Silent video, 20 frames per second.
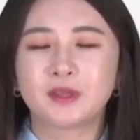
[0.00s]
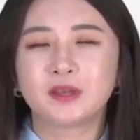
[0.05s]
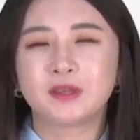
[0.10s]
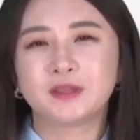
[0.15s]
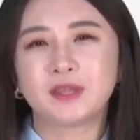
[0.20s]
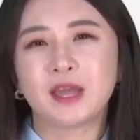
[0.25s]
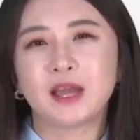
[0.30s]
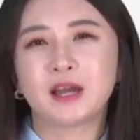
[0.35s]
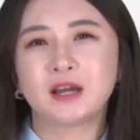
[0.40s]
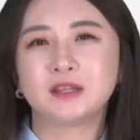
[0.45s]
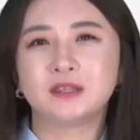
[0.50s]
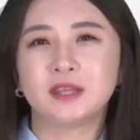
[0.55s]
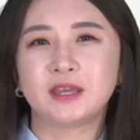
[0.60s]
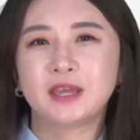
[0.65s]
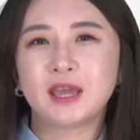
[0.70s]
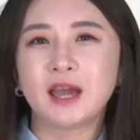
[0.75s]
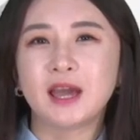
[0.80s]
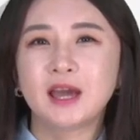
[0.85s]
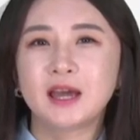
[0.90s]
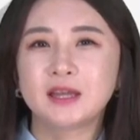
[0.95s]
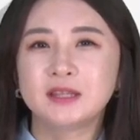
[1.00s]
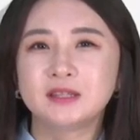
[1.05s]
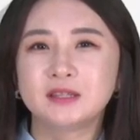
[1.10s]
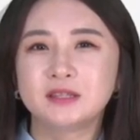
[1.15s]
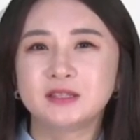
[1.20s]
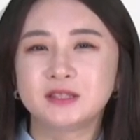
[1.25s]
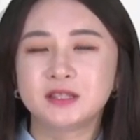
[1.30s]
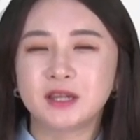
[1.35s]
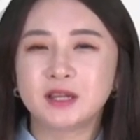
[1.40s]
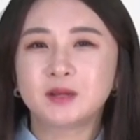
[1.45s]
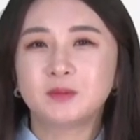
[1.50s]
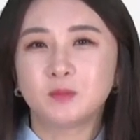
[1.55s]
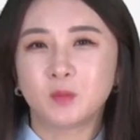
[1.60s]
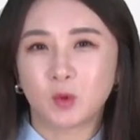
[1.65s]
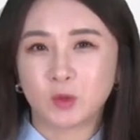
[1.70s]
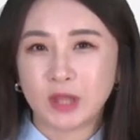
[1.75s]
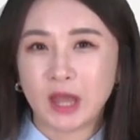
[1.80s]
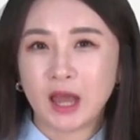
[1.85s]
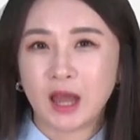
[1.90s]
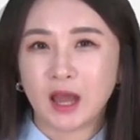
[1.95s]
내가 내야 하는
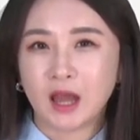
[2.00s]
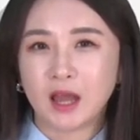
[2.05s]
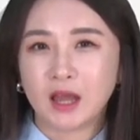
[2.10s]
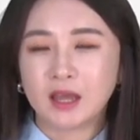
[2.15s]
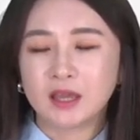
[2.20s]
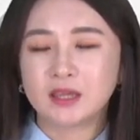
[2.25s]
세금보다